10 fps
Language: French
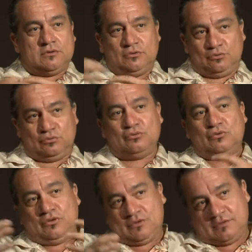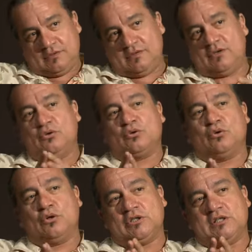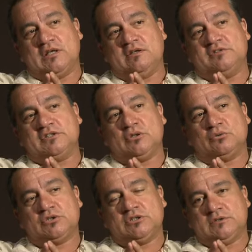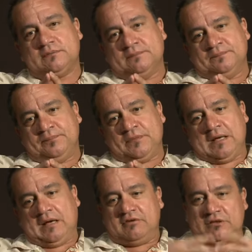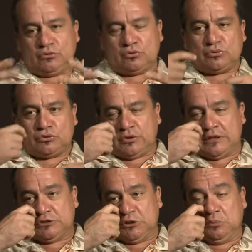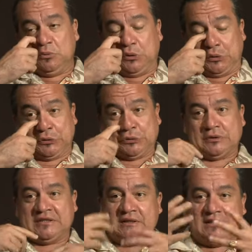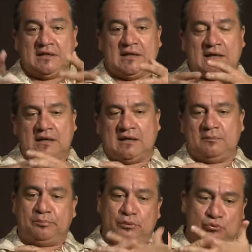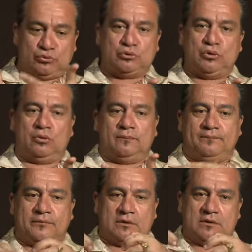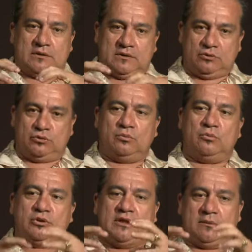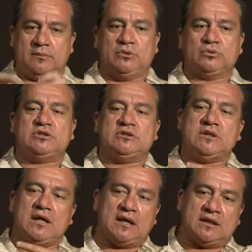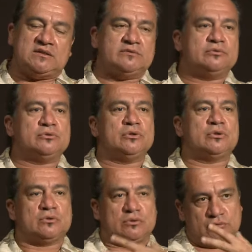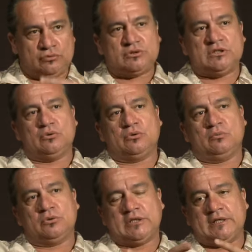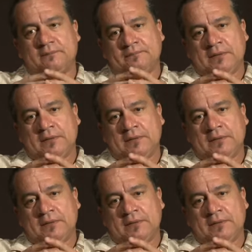d'où le colloque des télévisions aussi avec toujours ce questionnement euh, d'aider à la production des documentaires, mais aussi à la diffusion de ces documentaires.